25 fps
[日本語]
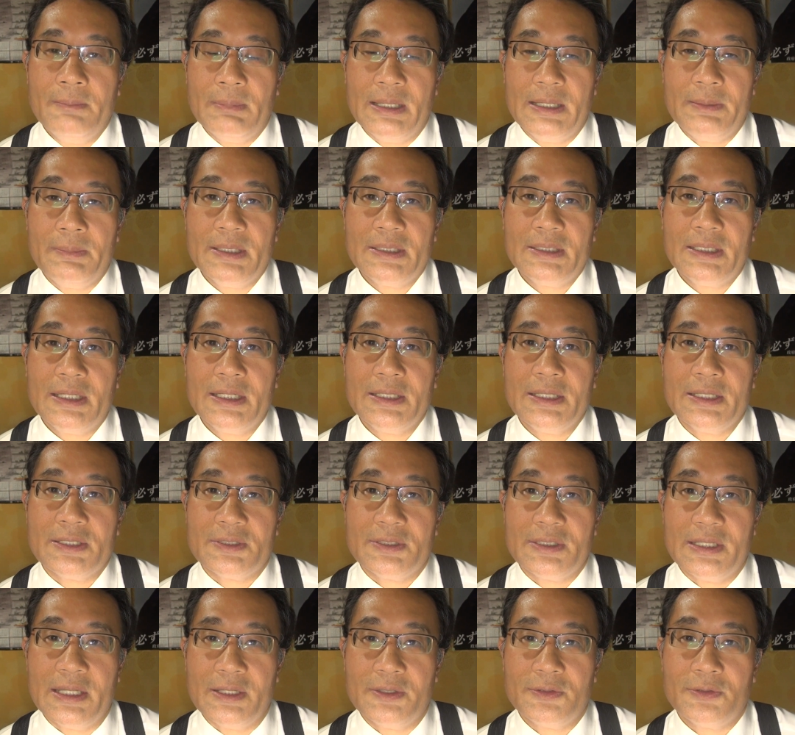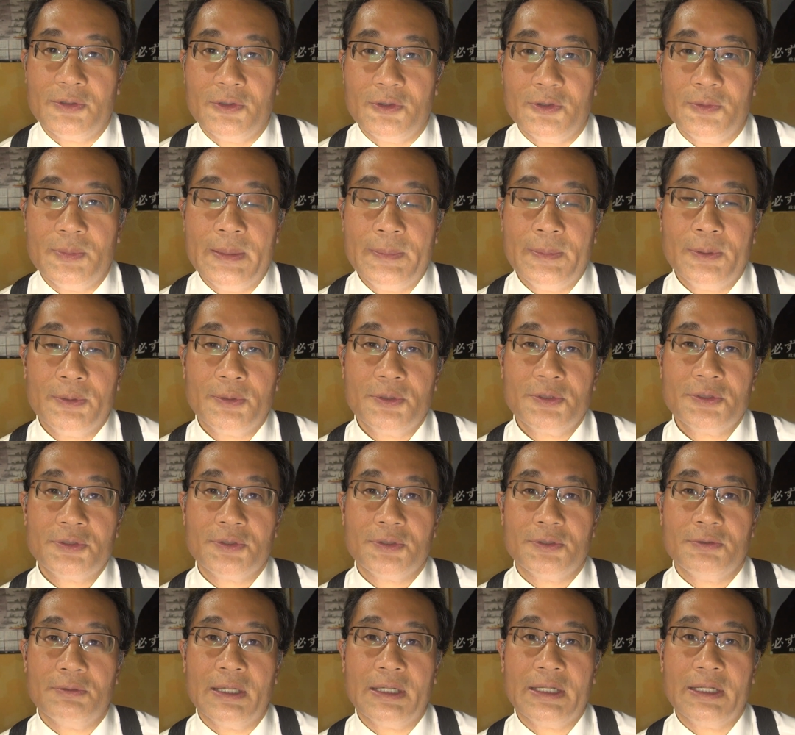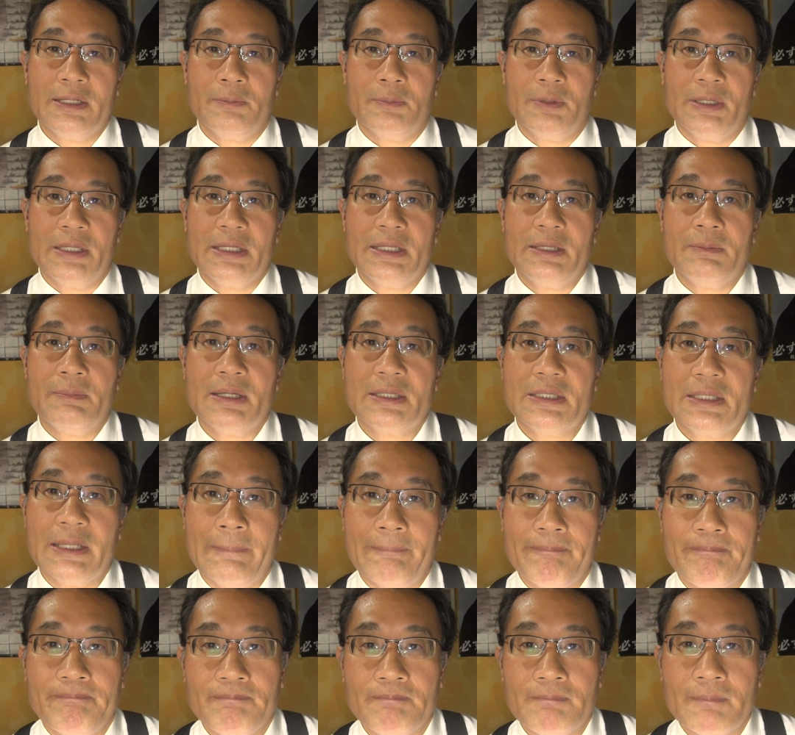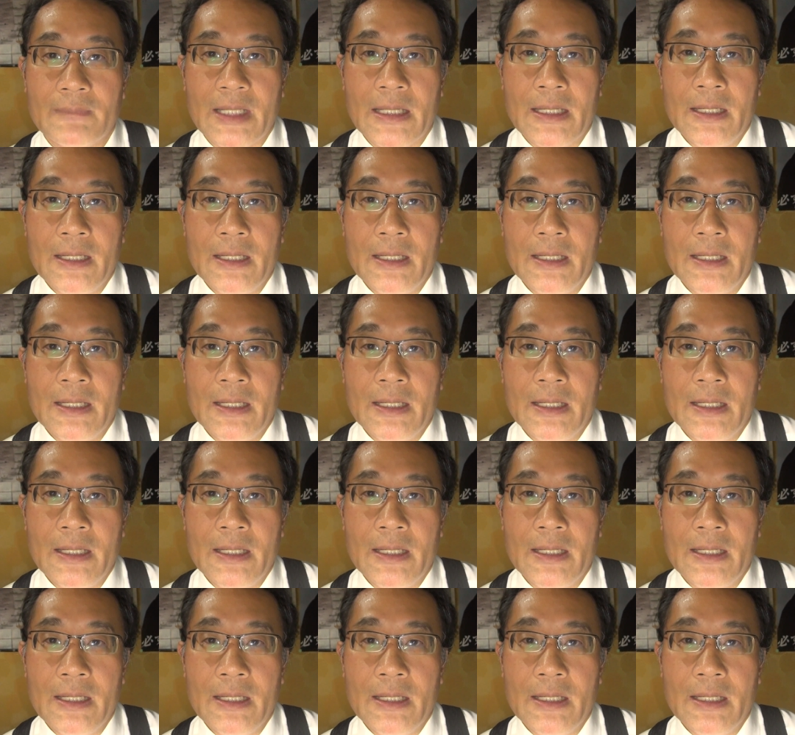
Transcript: まあ、今更ですねそれを埋め戻すというわけにもいきません。